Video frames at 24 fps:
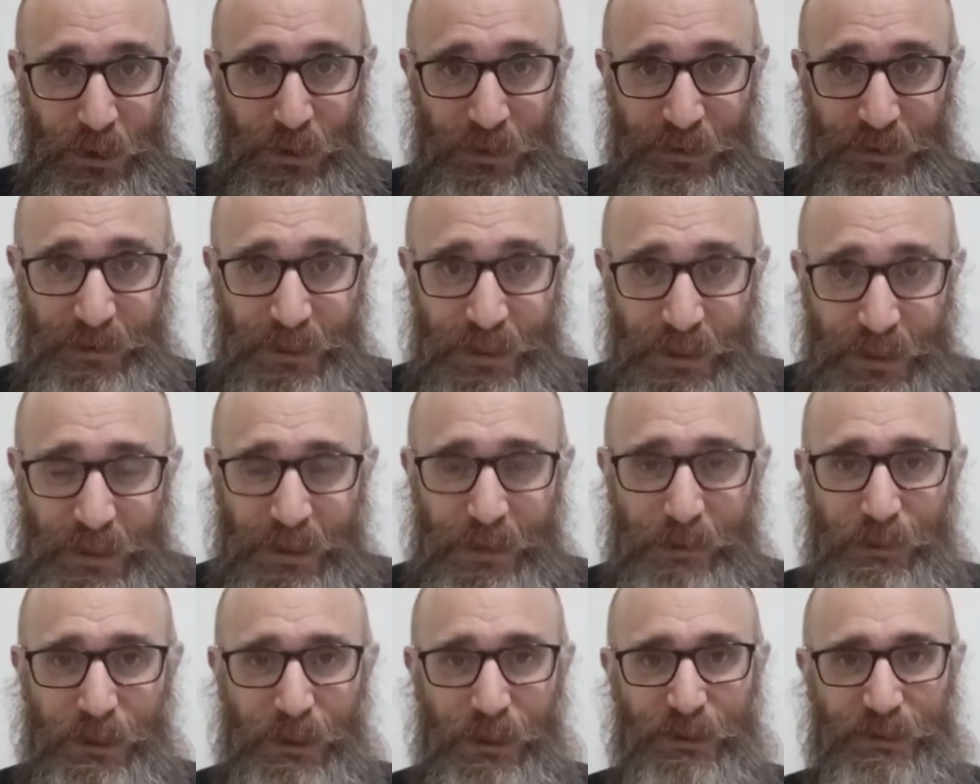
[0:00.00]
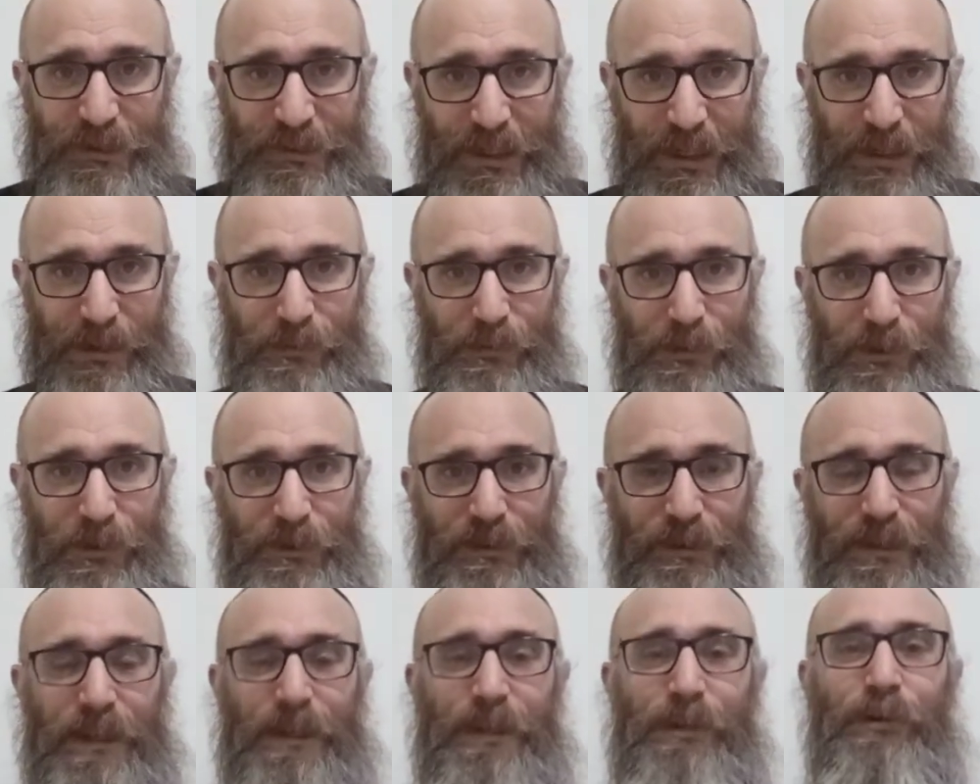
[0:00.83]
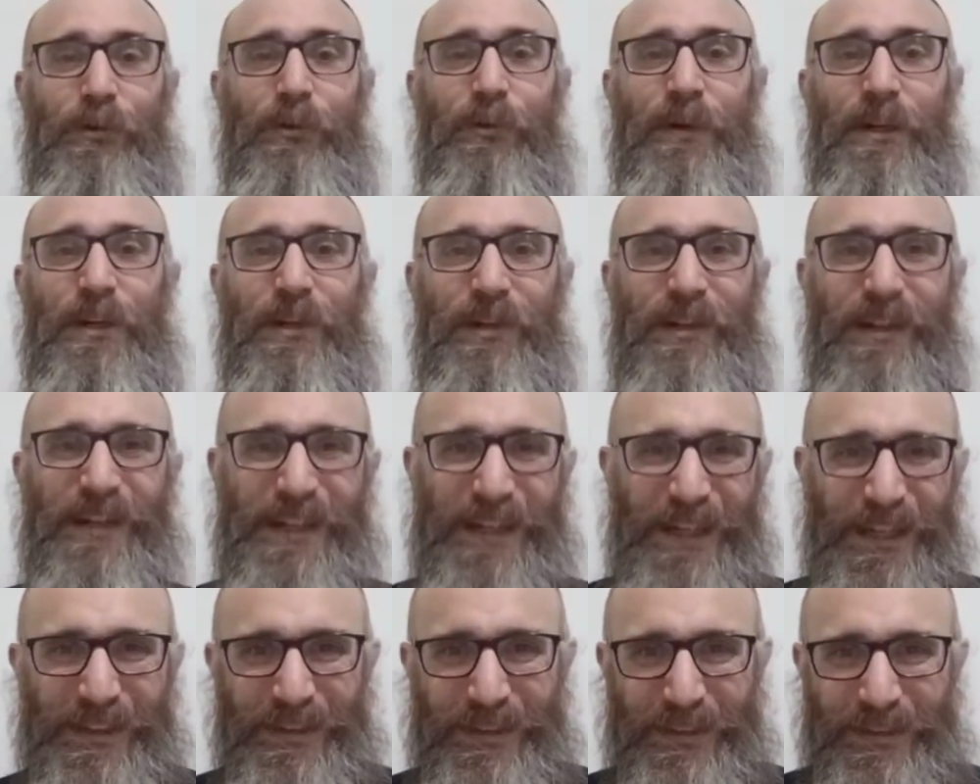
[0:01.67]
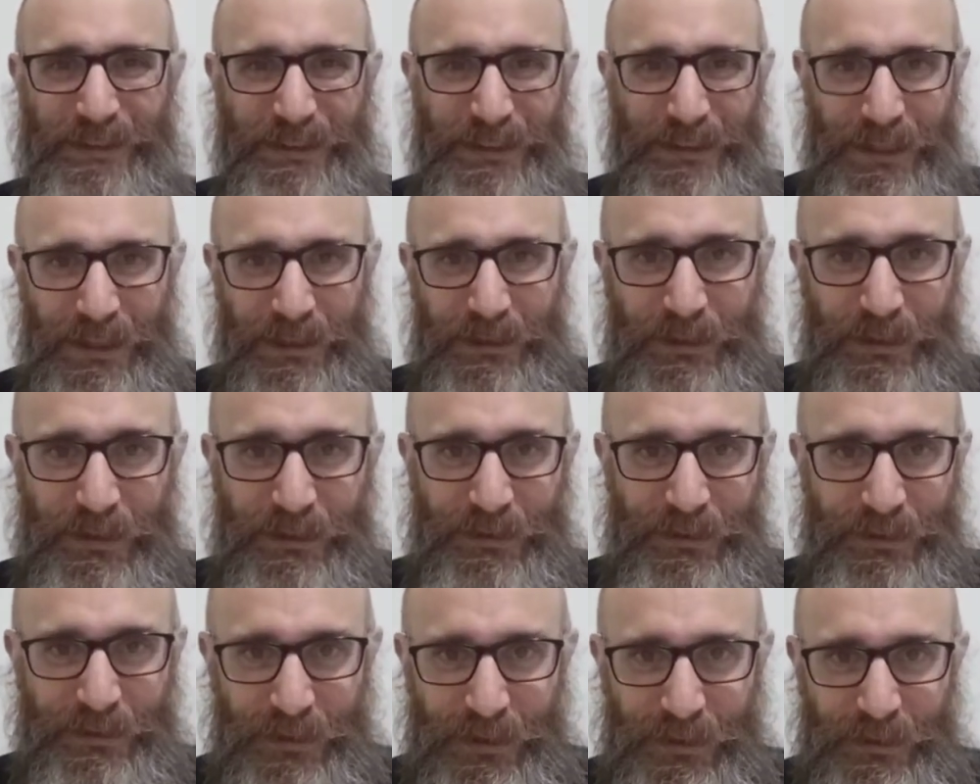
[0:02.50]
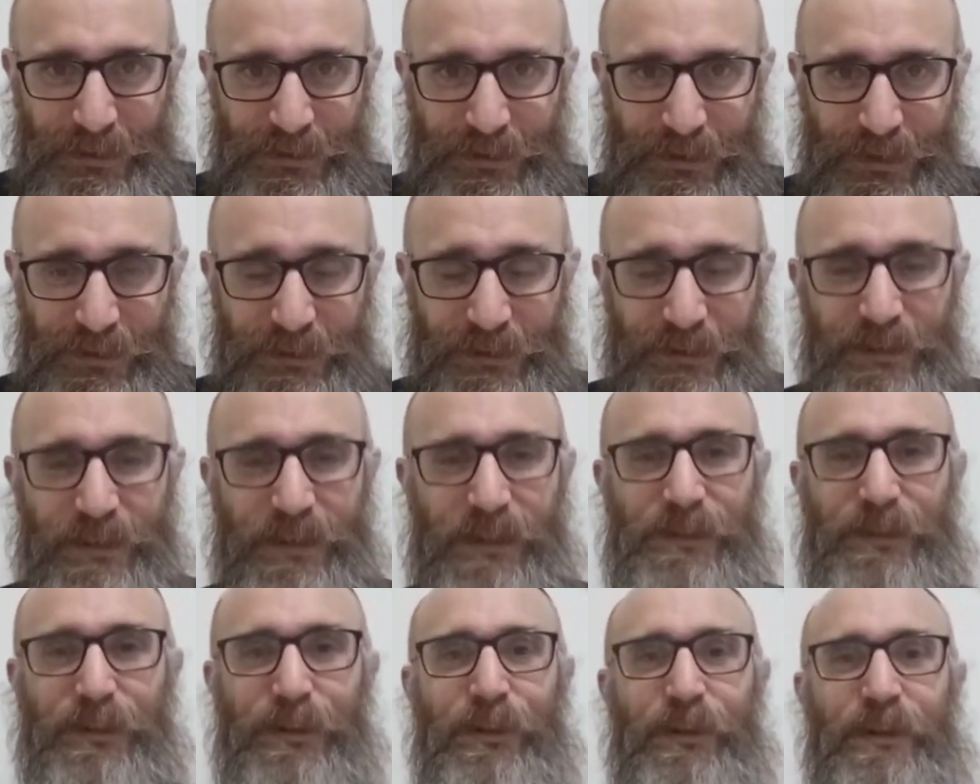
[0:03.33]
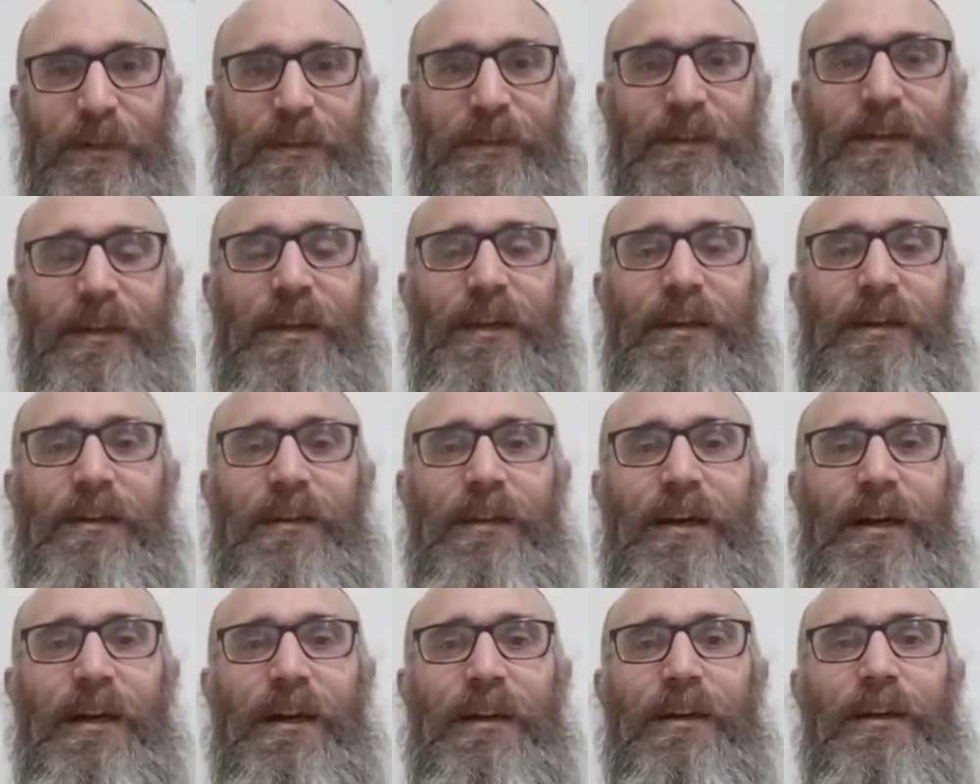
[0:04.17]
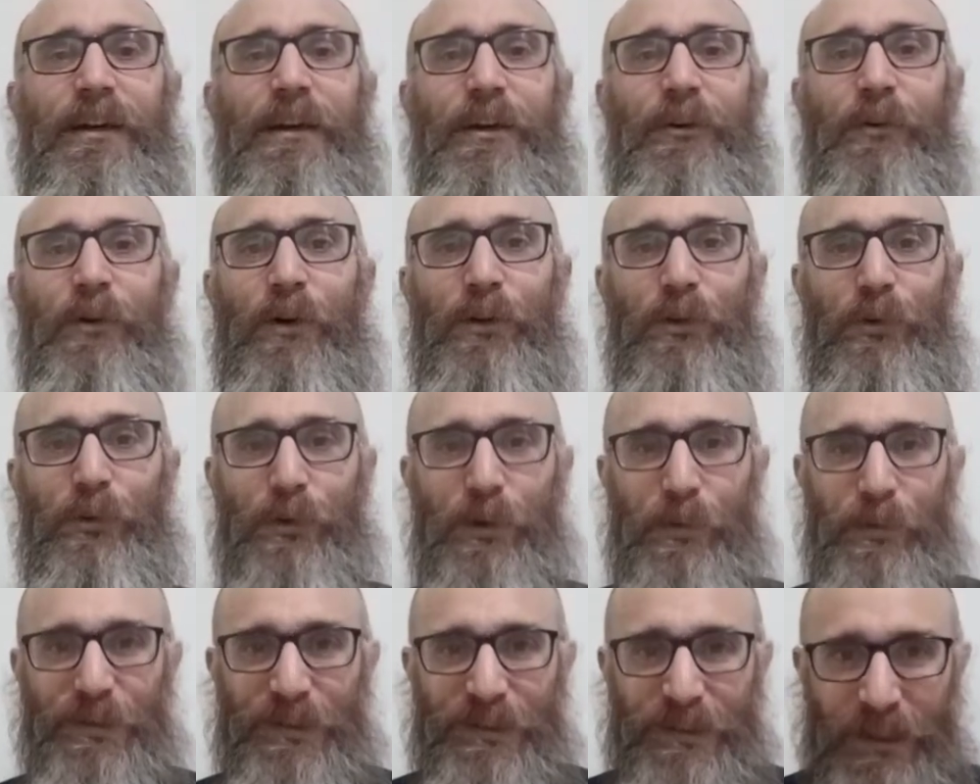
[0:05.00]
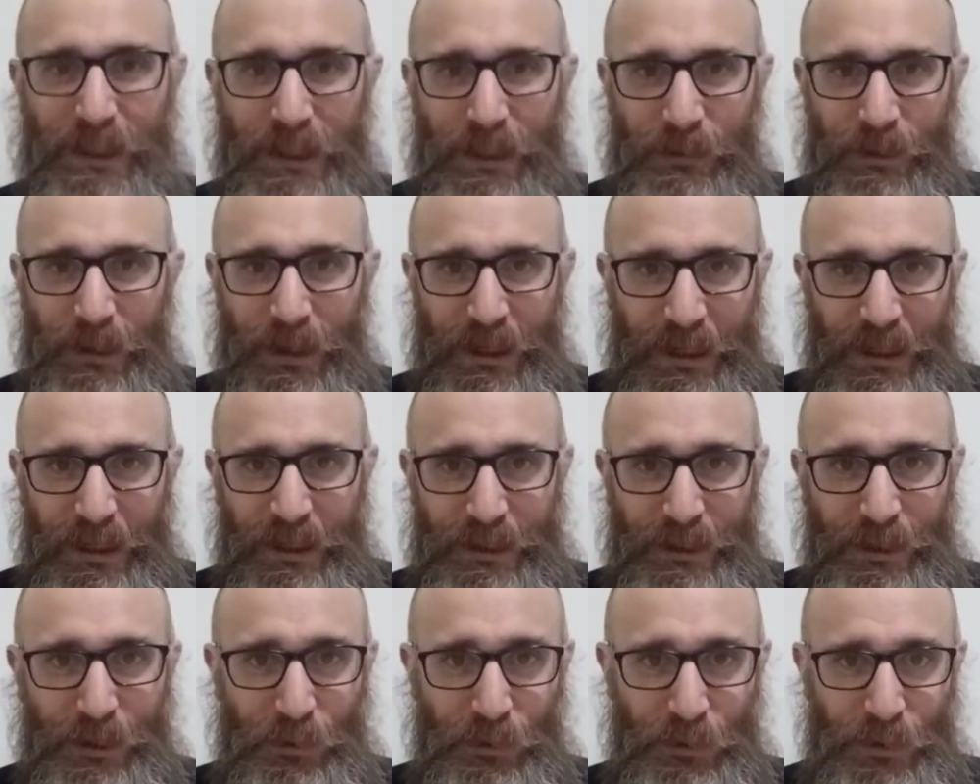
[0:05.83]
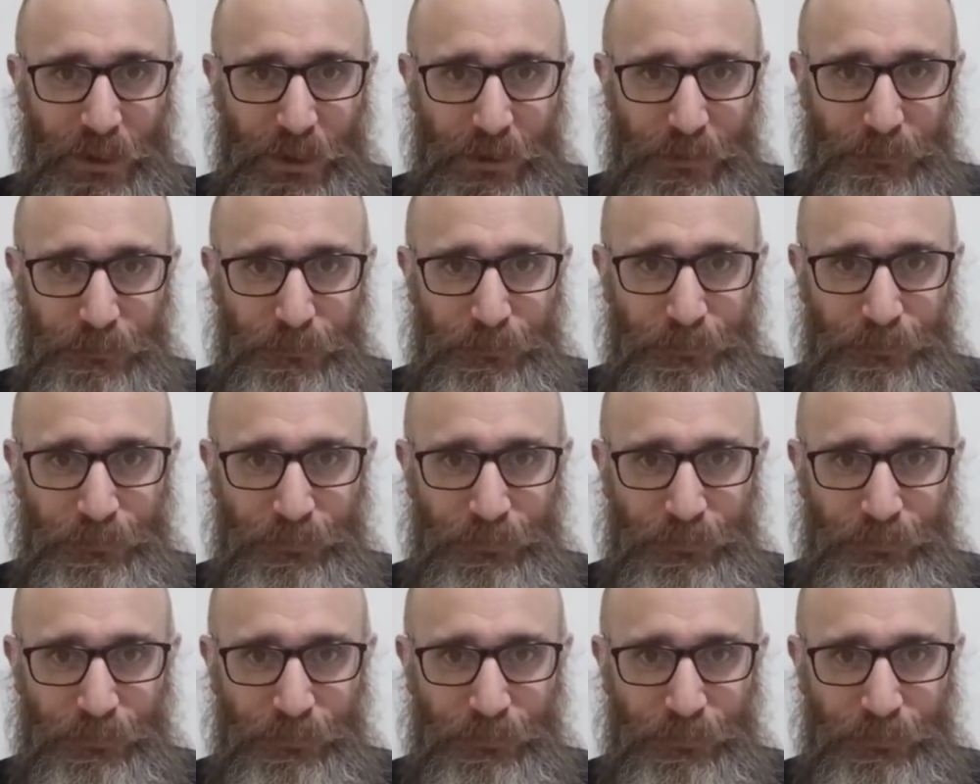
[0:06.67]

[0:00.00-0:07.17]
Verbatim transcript: en los Tehilim, en los salmos, tuvieron grandes y grandes descendencias, y esto es lo que tiene que quedar cuando uno observa a cada Yehudi.